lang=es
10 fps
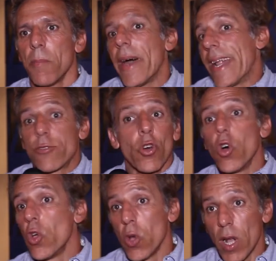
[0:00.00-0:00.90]
para
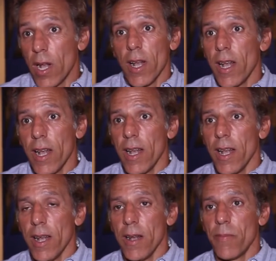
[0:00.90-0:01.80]
todo
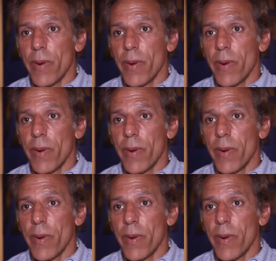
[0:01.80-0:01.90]
el,